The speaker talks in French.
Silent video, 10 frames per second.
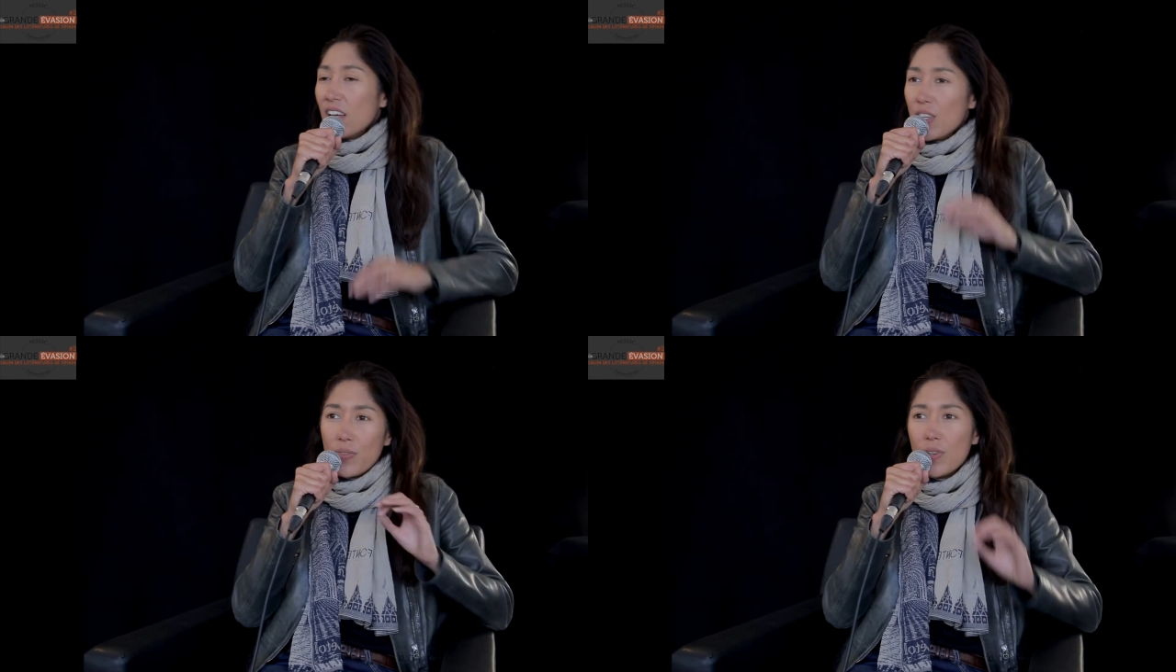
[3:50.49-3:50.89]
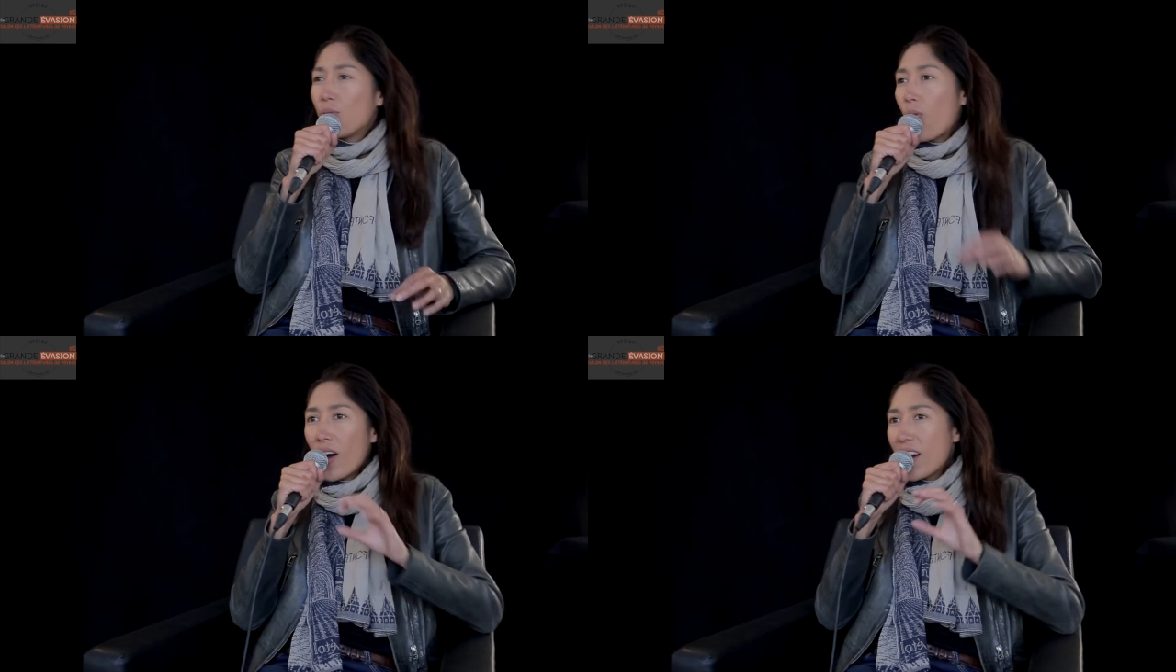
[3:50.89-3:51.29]
Il fait
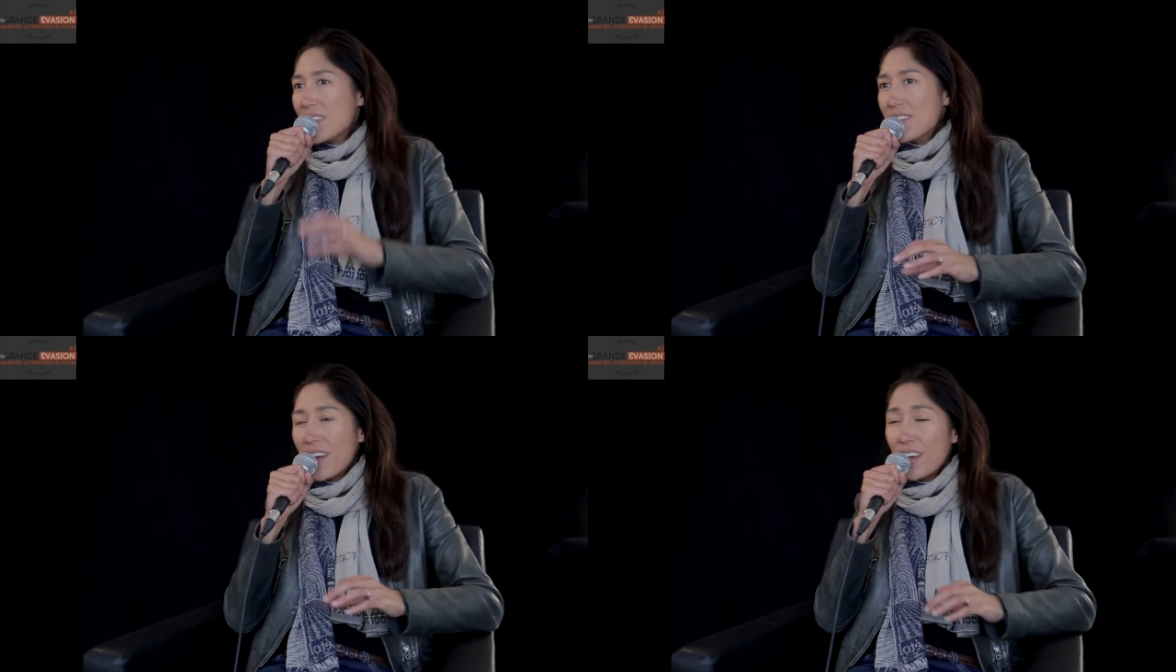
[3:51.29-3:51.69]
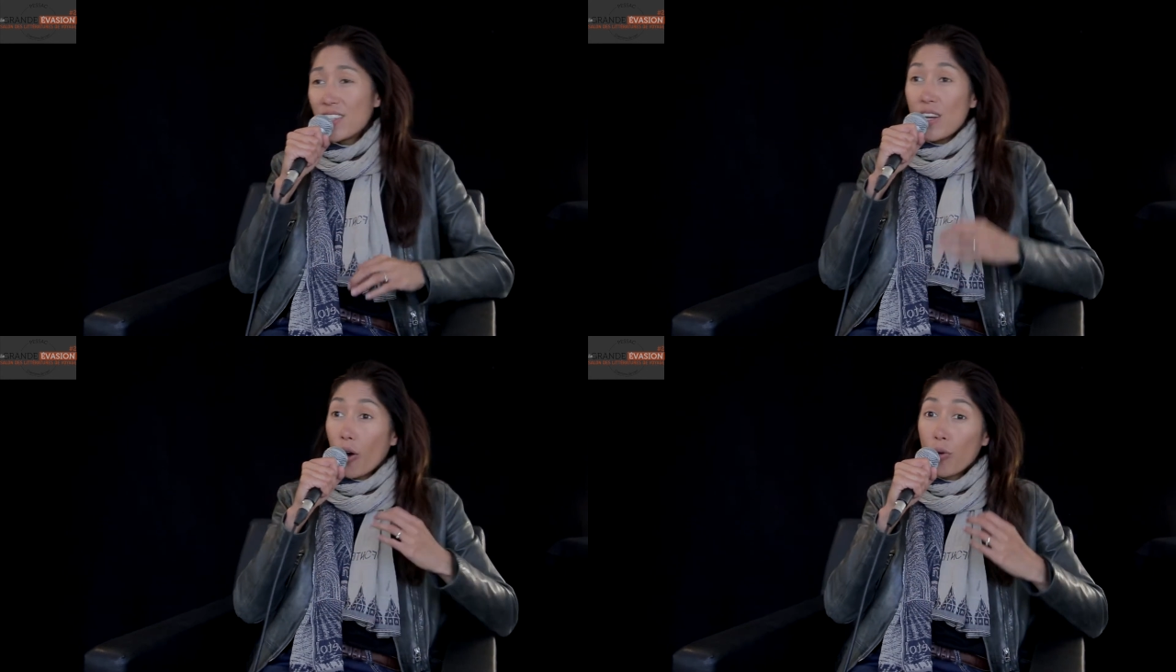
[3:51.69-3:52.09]
froid, il
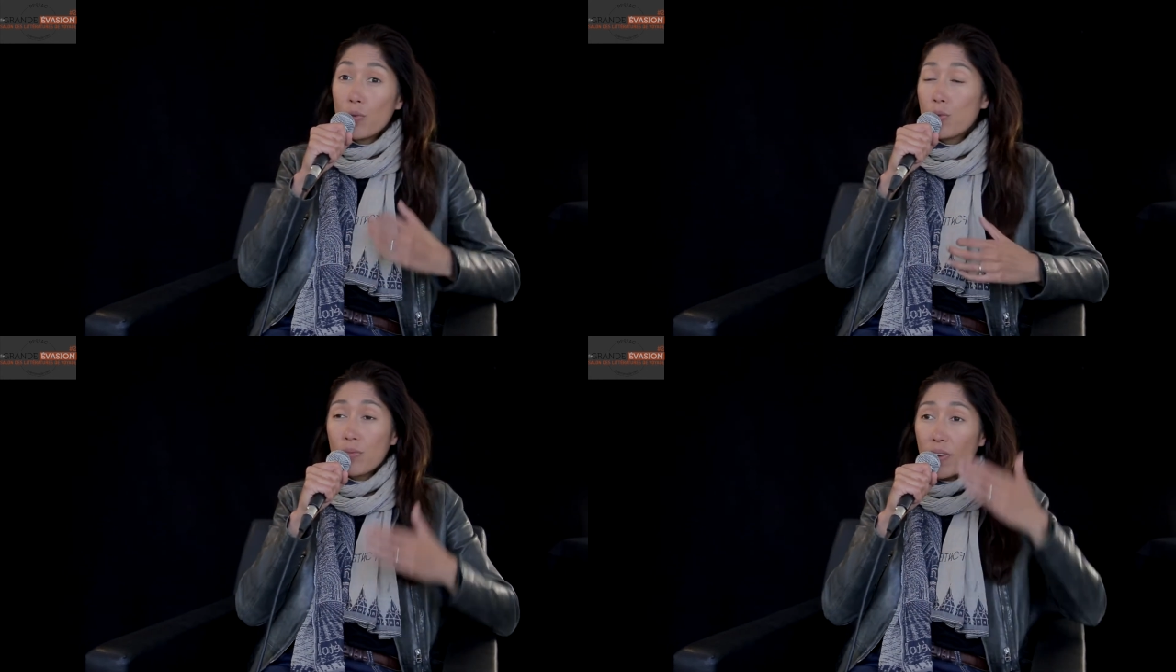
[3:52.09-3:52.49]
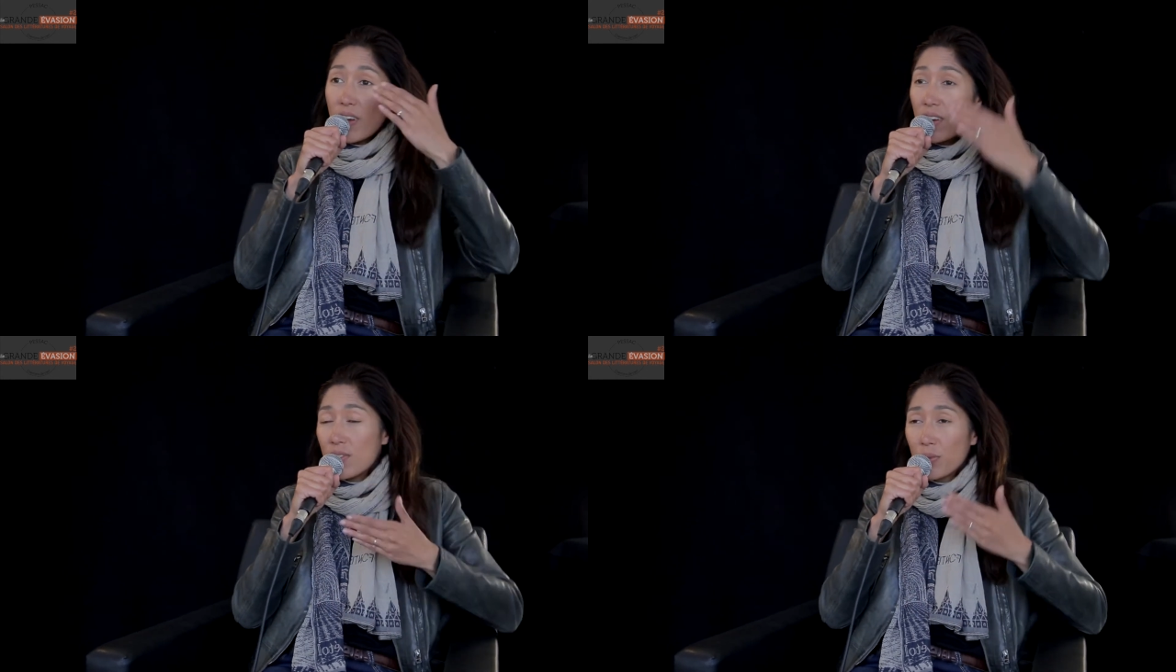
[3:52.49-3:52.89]
neige, les Russes,
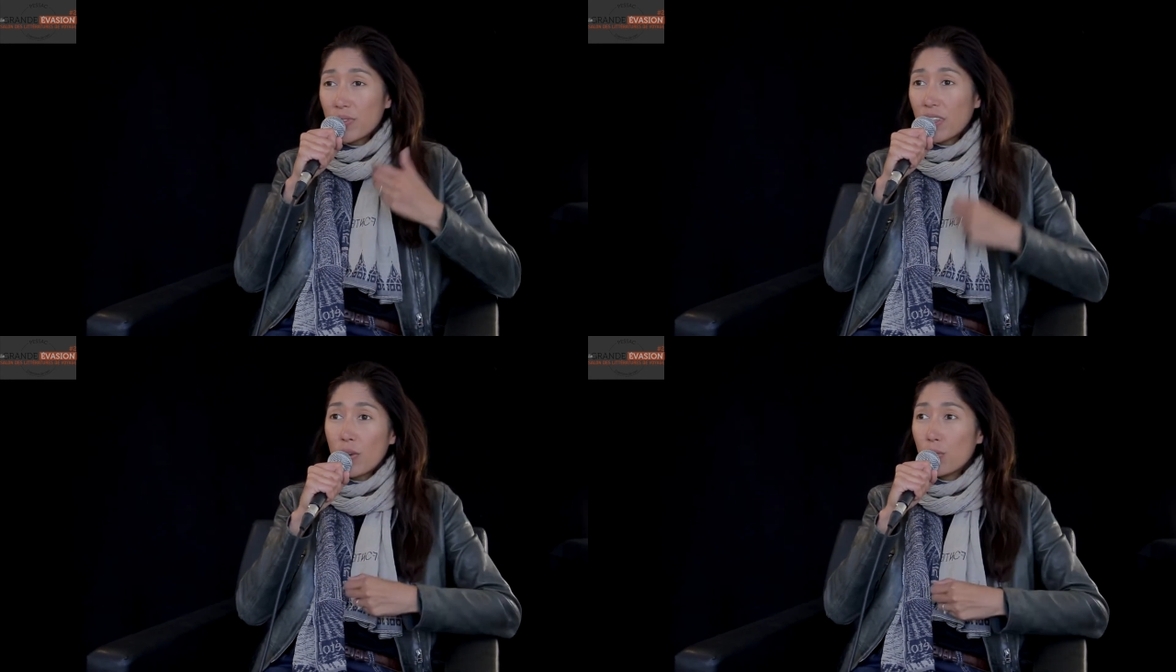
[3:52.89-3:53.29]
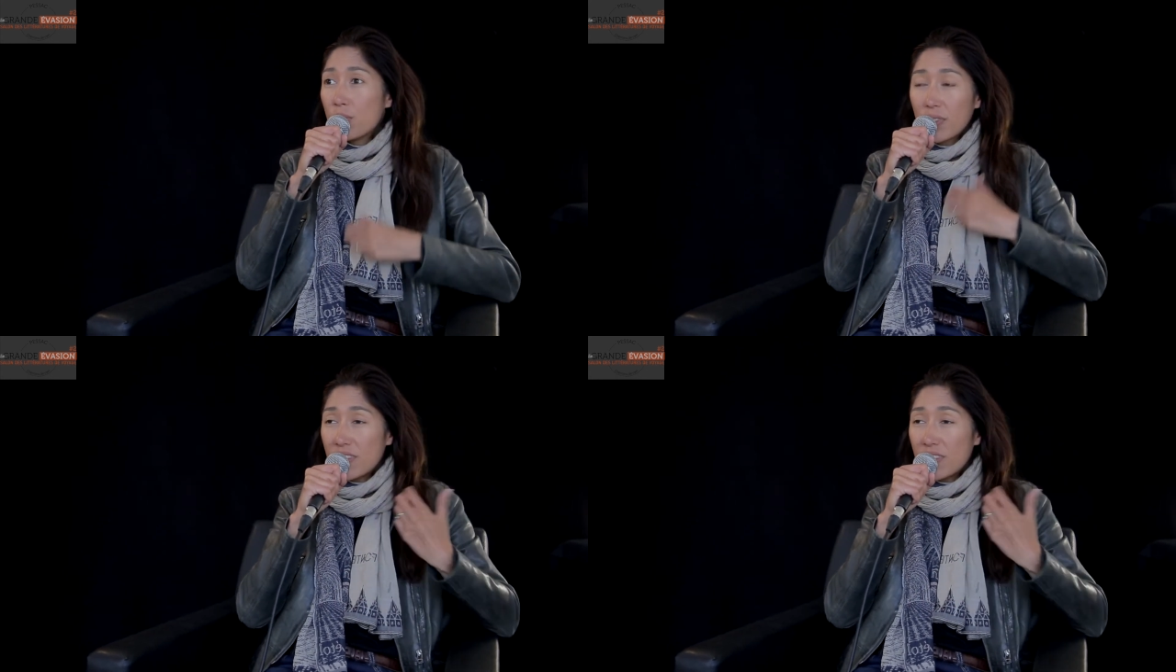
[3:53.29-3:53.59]
voilà, ils sont très rustres,